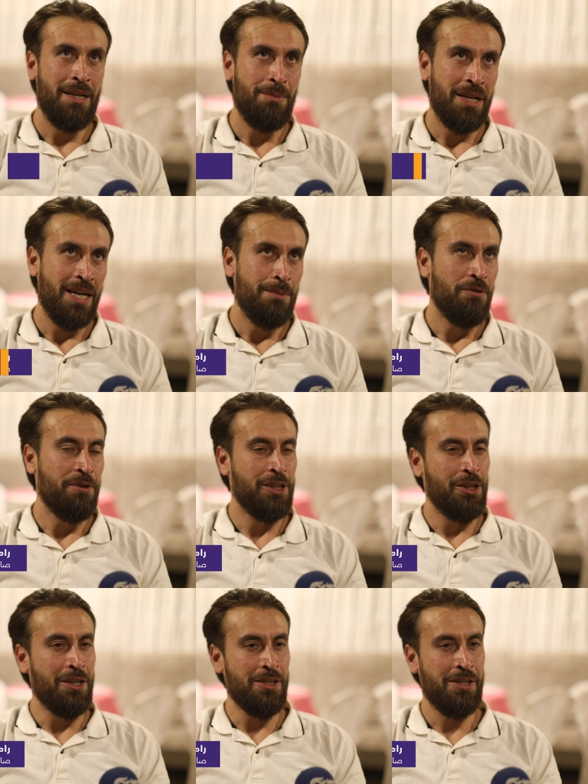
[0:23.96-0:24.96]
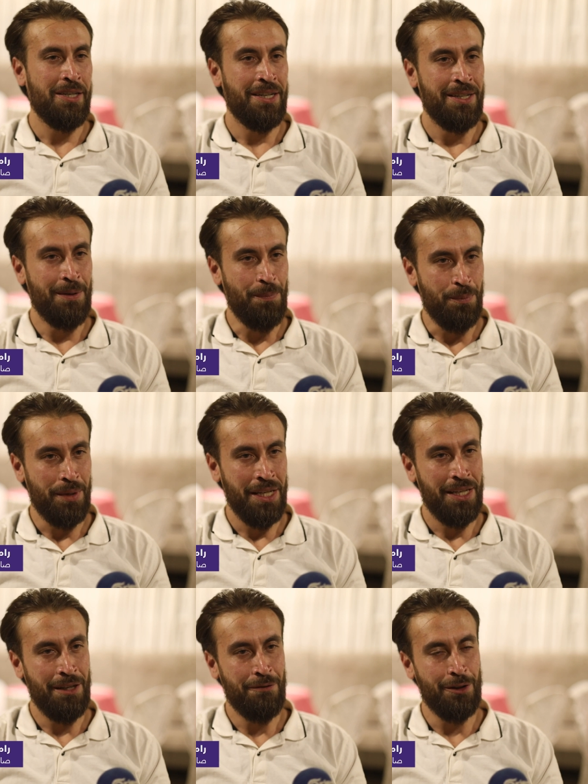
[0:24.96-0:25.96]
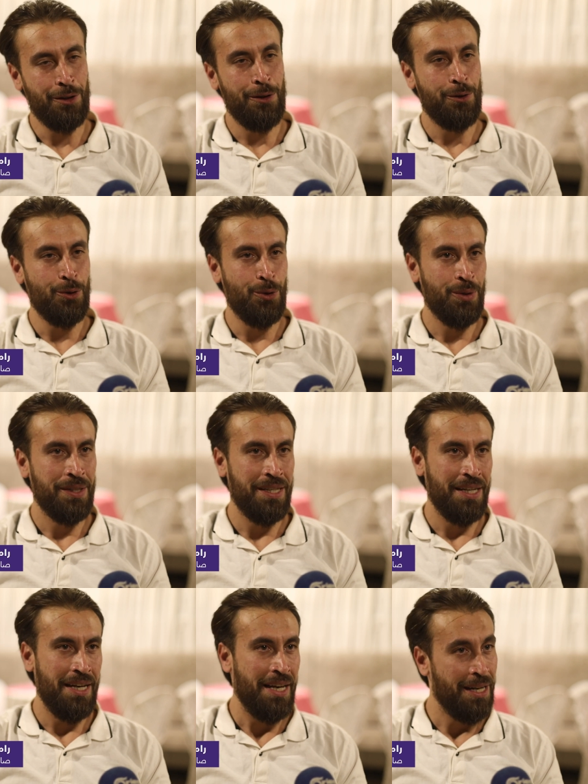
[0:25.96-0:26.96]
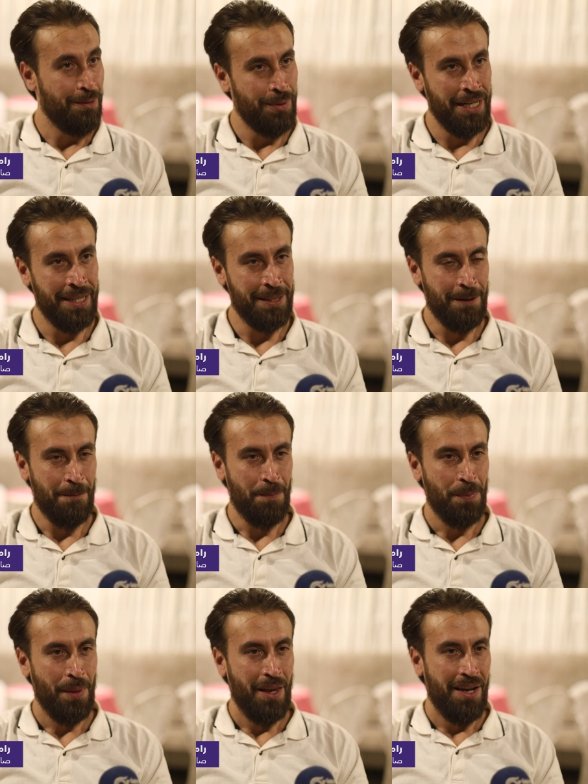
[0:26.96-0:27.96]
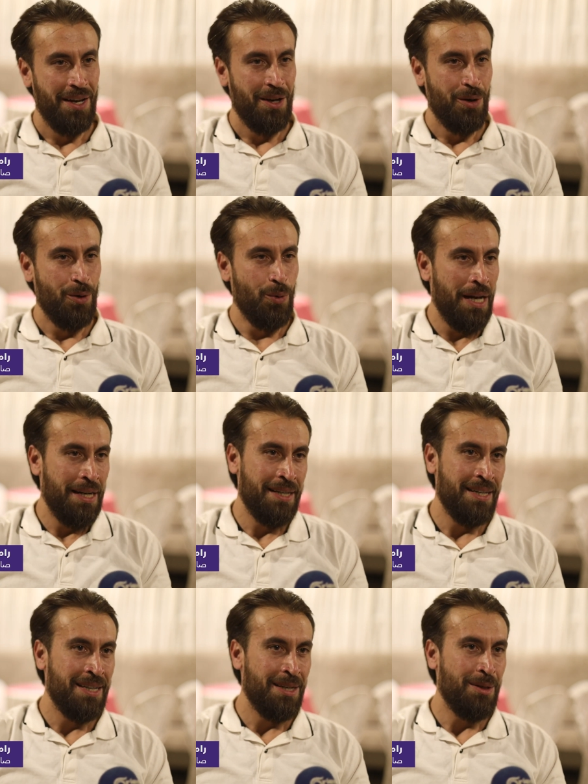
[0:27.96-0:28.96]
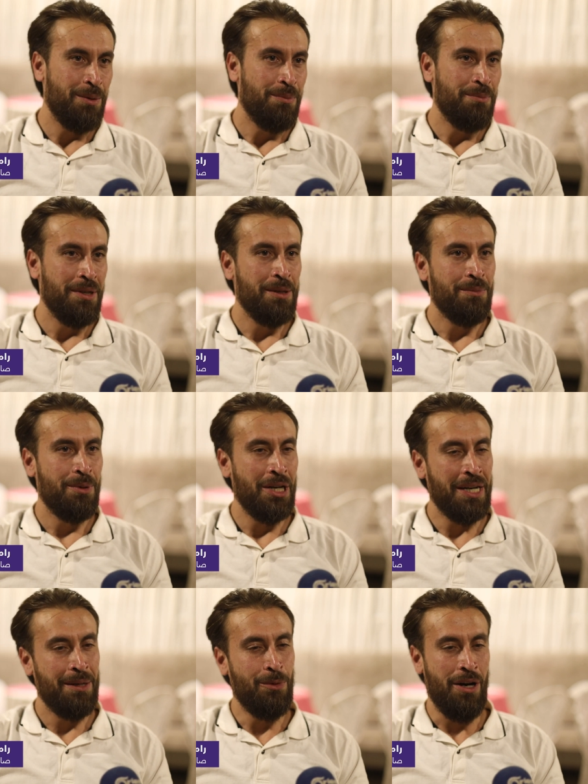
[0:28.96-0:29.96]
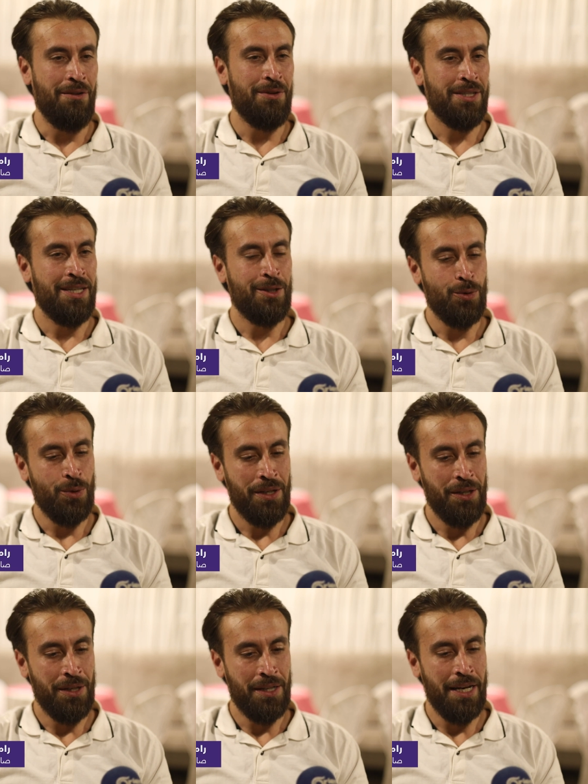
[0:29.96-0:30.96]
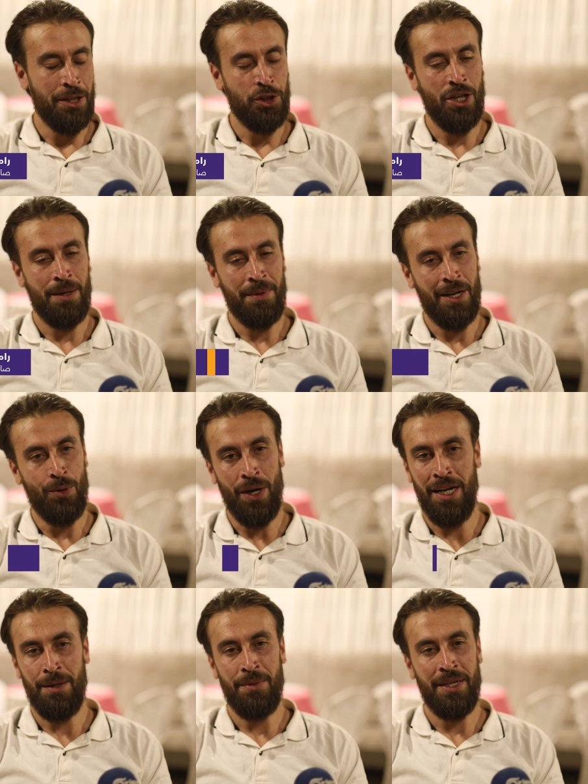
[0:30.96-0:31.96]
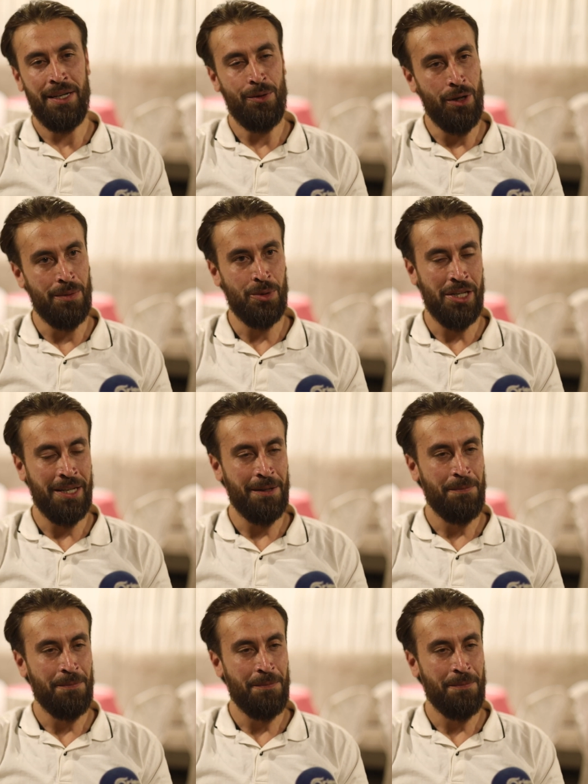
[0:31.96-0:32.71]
هالمكان من فترة قصيرة بفضل جهود أهل البلد واهلنا من باقي المحافظات السوريه كان شامي او حلبه او حمصه.